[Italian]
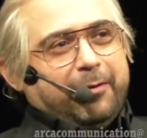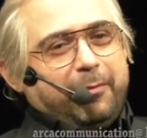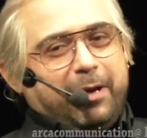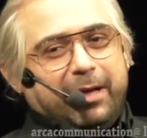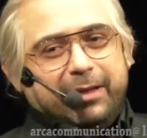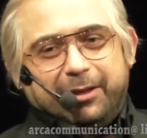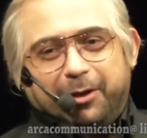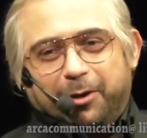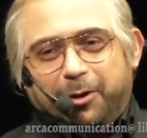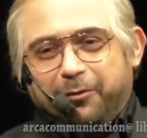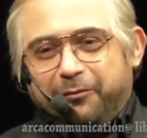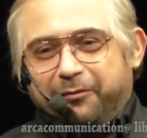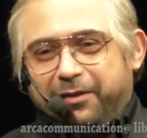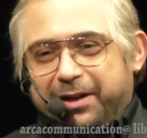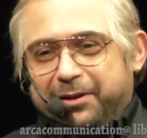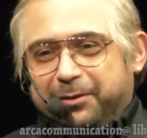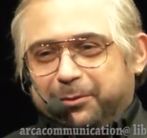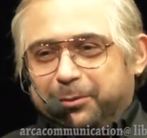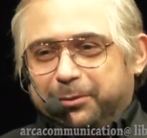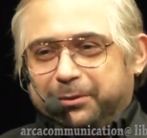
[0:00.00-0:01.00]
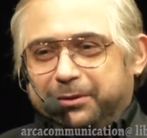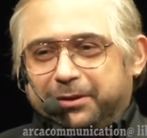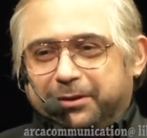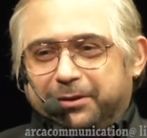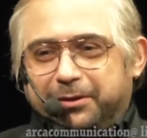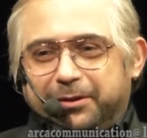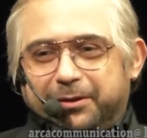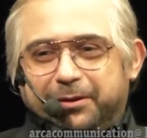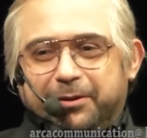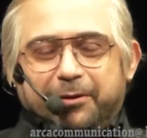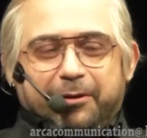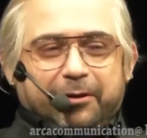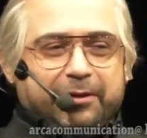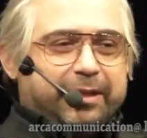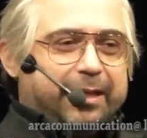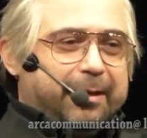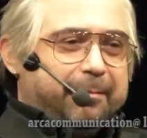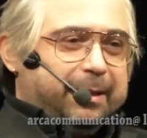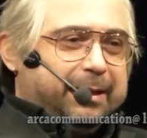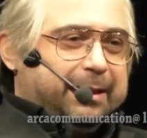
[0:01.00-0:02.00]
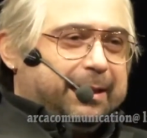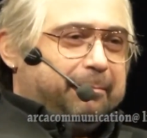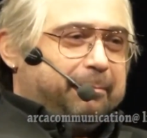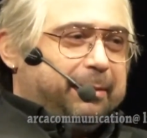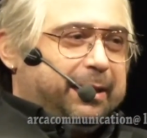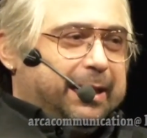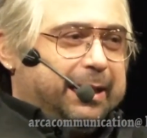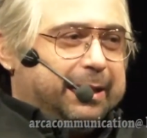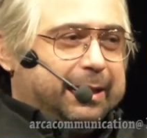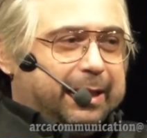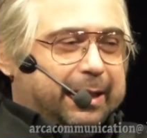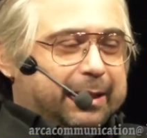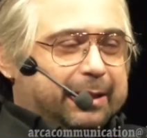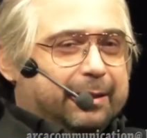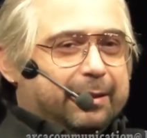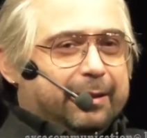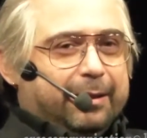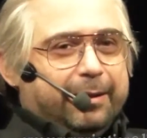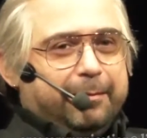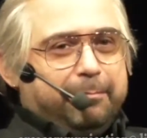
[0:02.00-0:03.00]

Quando ho venuto ho chiamato a Benedetta,